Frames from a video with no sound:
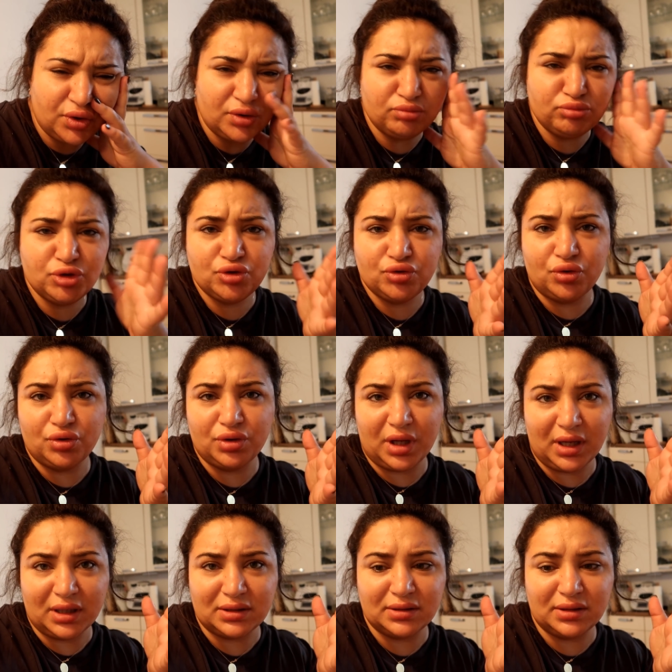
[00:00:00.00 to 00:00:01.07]
sormuştu
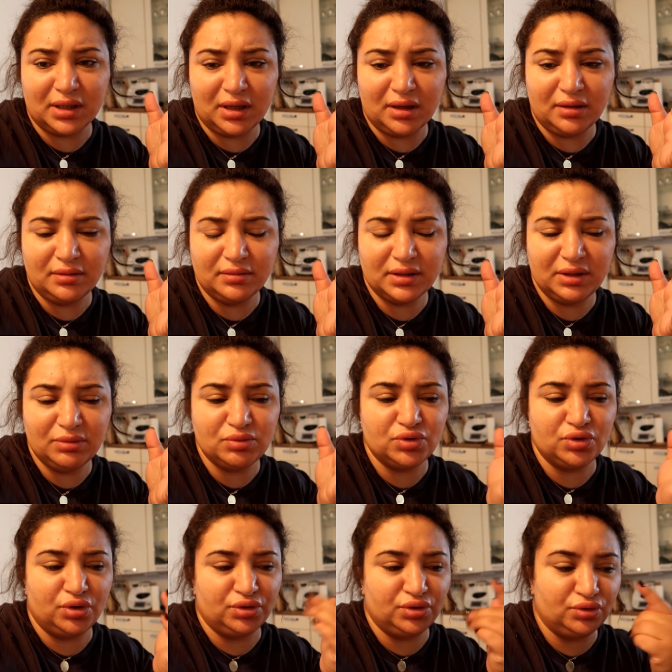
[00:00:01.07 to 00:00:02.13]
ona hatta. Kim
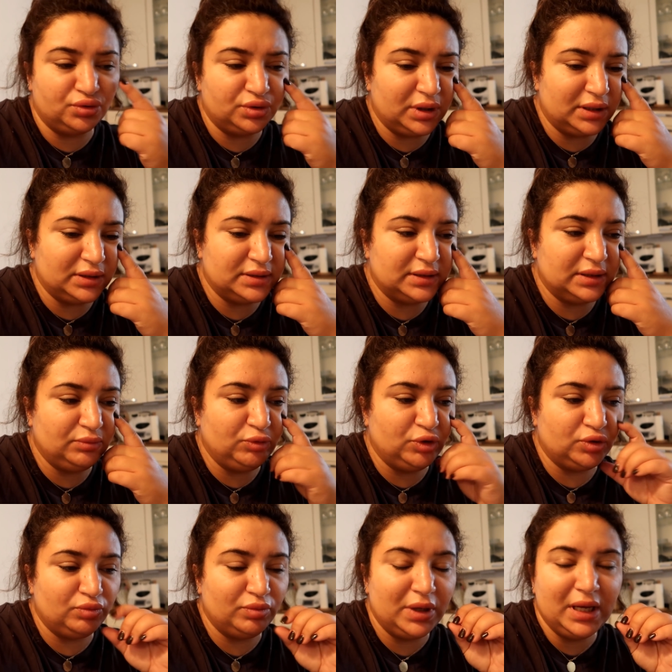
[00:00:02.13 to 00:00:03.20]
sordu onu da
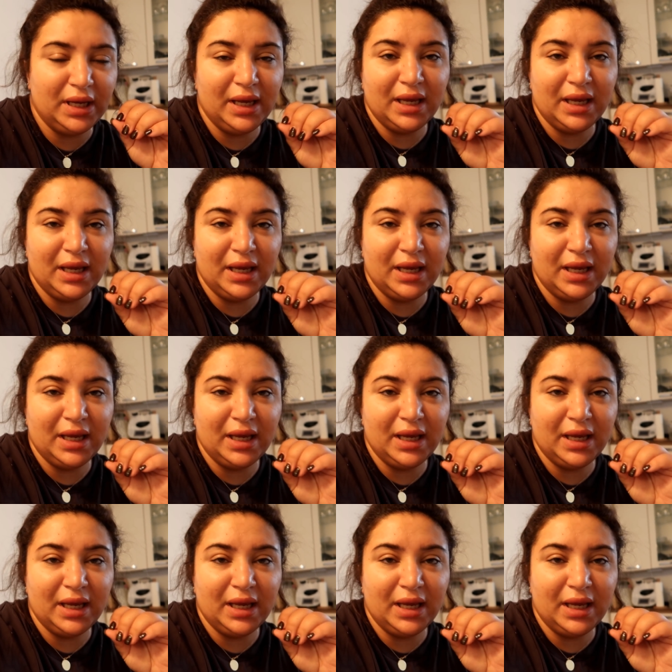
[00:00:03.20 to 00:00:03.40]
hatırlamıyorum.